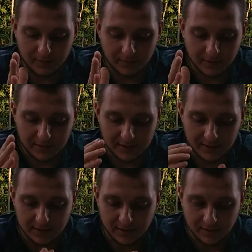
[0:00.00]
ПВА
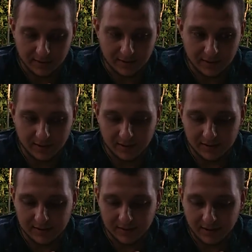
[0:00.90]
стик
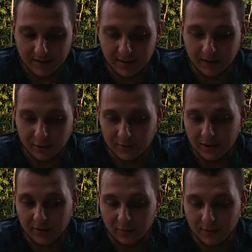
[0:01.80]
делает, я делаю
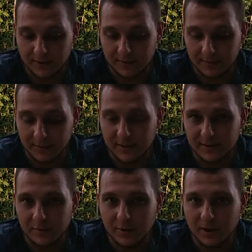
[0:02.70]
сюда его, в принципе,
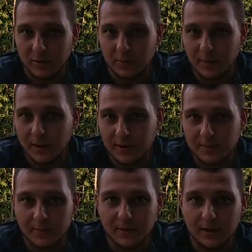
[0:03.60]
база у меня идет
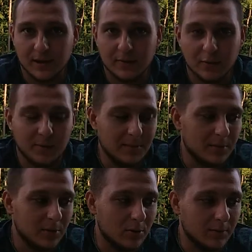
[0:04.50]
пелец, полтора-двух
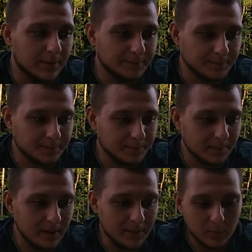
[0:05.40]
миллиметровый,
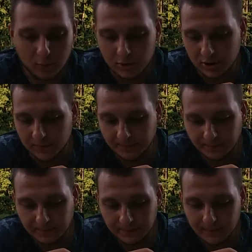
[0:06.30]
не больше.
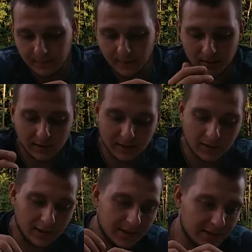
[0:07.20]

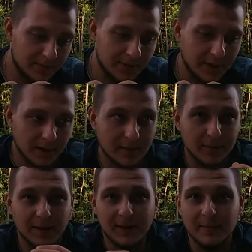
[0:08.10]
Э, если мы делаем
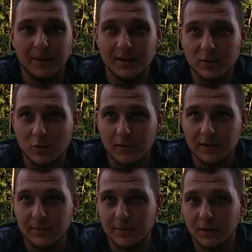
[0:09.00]
на рыбной основе,
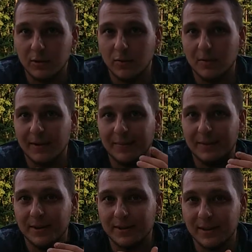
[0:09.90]
если мы ловим
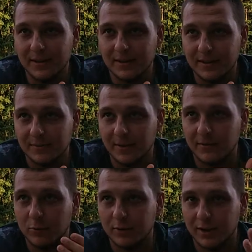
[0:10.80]
рыбная насадка, скажем так,
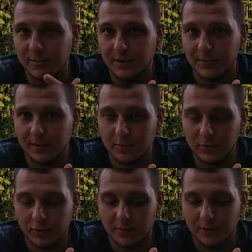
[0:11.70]
вкус рыбный,
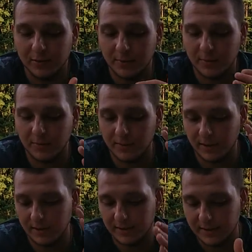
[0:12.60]
обусловимся, то мы будем
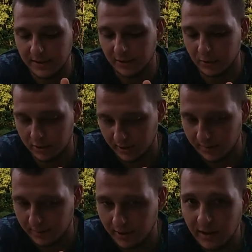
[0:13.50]
делать и стик тоже
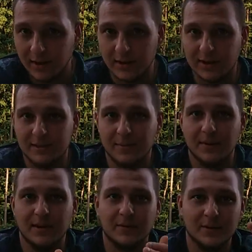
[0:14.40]
рыбный. Если мы,
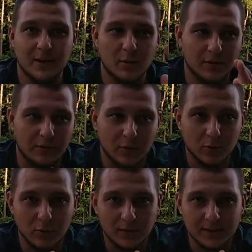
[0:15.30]
это у нас какой-то
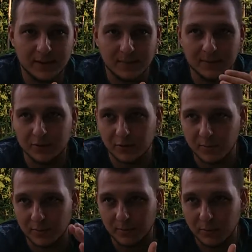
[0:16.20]
фруктовый запах,
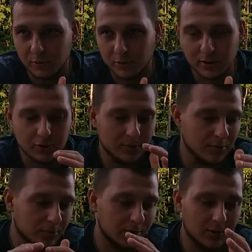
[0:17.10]
чего-нибудь молочка,
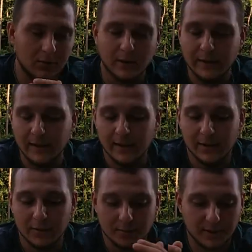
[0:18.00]
еще-нибудь, ну, такое.
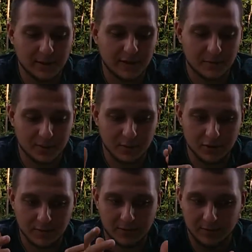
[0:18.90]
То есть мы отталкиваемся
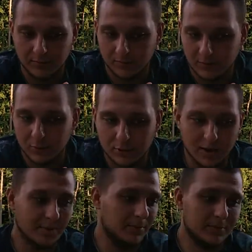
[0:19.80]
тоже в, ну, в эту
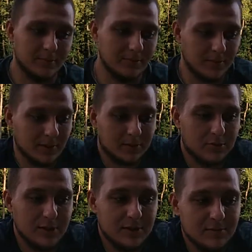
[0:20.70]
степь, так
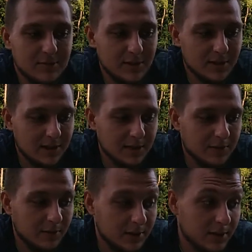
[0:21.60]
что здесь сильно
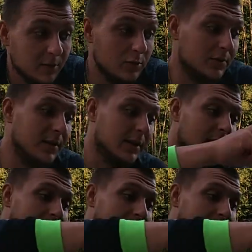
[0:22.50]
нечего разлагольствовать.